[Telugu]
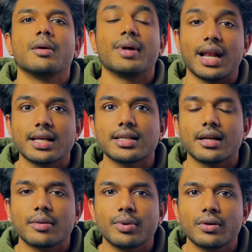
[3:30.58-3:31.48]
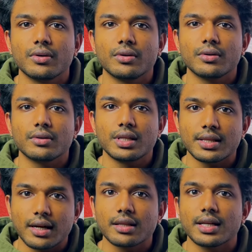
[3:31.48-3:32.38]
మరి ఎలా సార్ ఇప్పుడు దీని
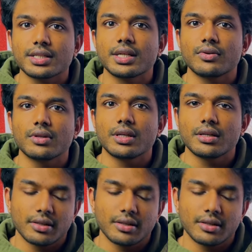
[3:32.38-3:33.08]
తర్వాత నెక్స్ట్ ఏమవుద్ది